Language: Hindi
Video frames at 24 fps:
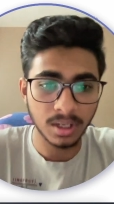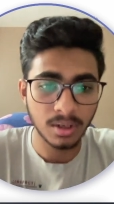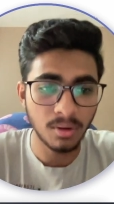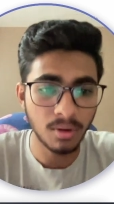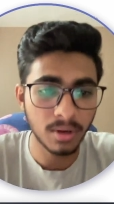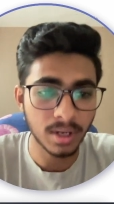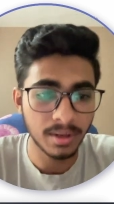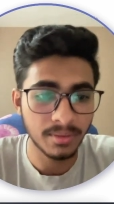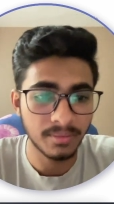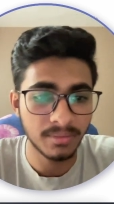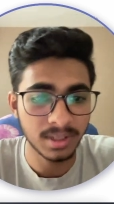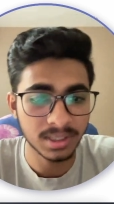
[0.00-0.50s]

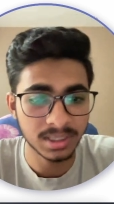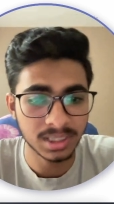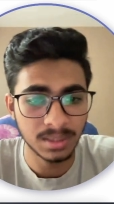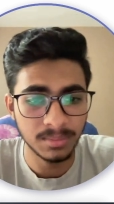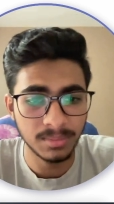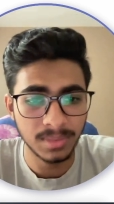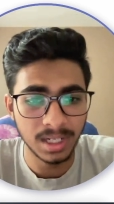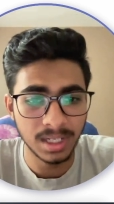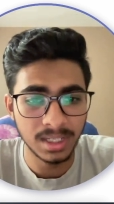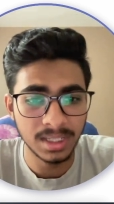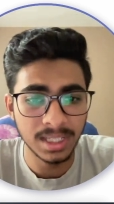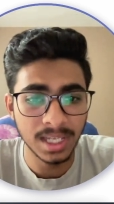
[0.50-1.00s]
ओके फर्स्ट
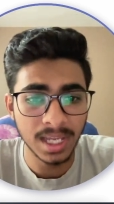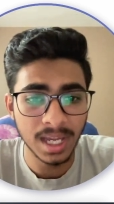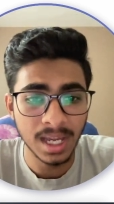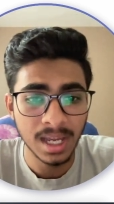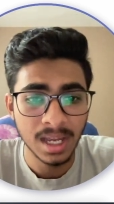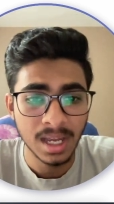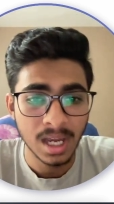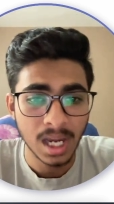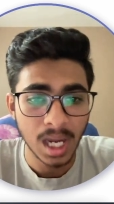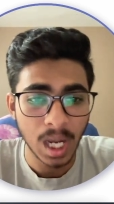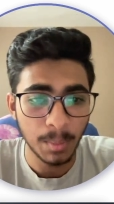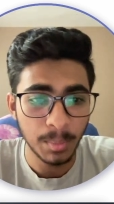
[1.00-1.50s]
टाइम डाल दिया
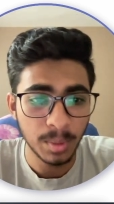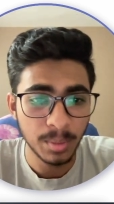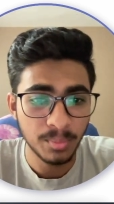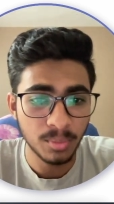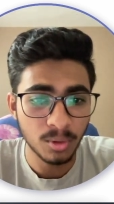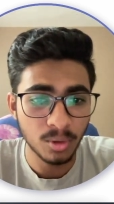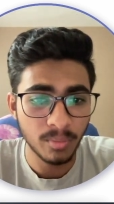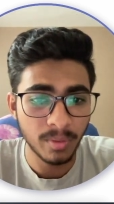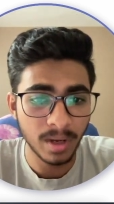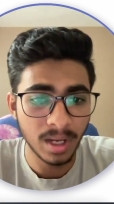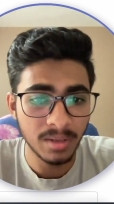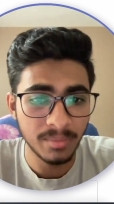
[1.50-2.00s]
अभी
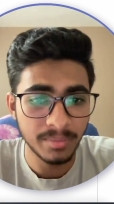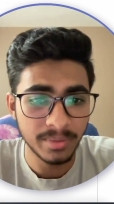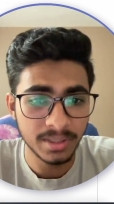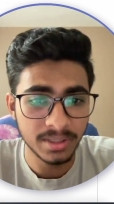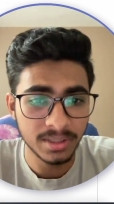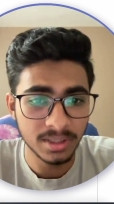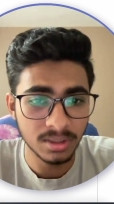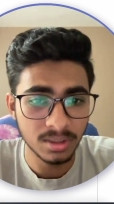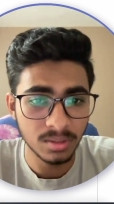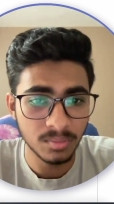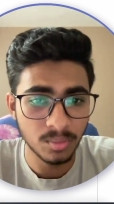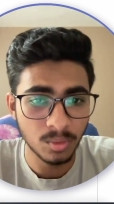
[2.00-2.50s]
प्रोफाइल
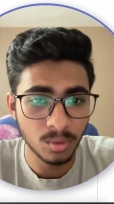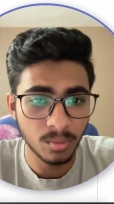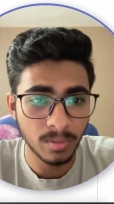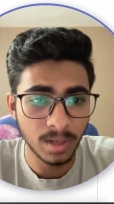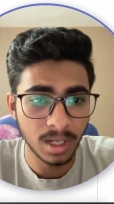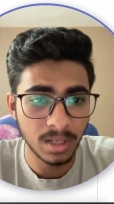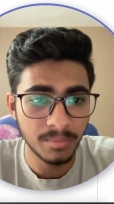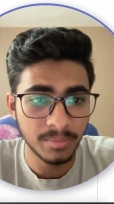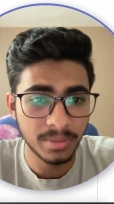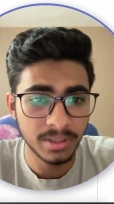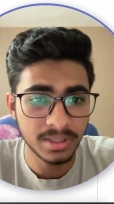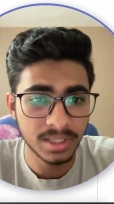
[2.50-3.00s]
पिक्चर तो
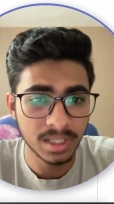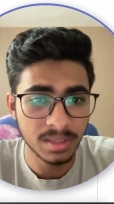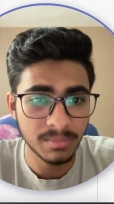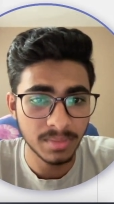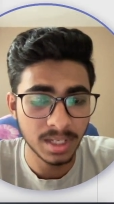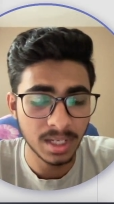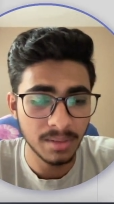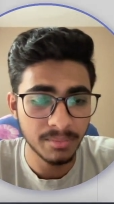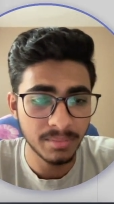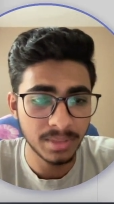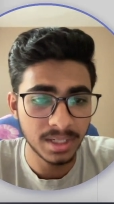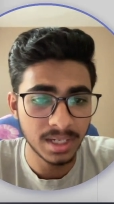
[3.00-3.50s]
प्रोफाइल पिक्चर
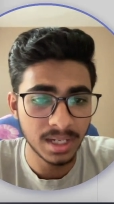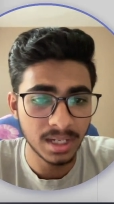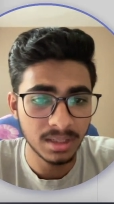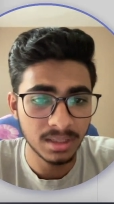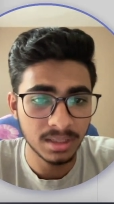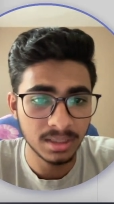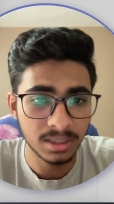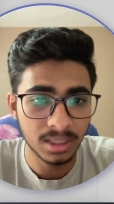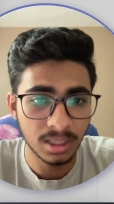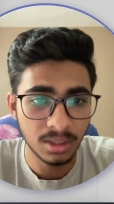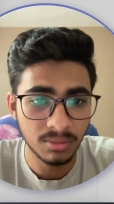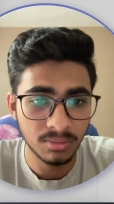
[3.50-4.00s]
में अभी डाल
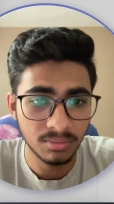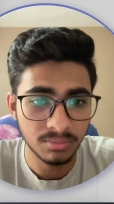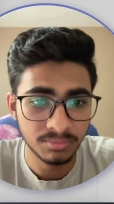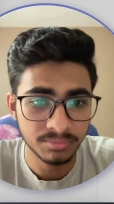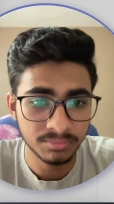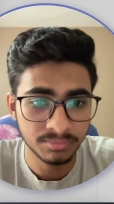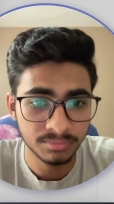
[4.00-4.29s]
देता हूँ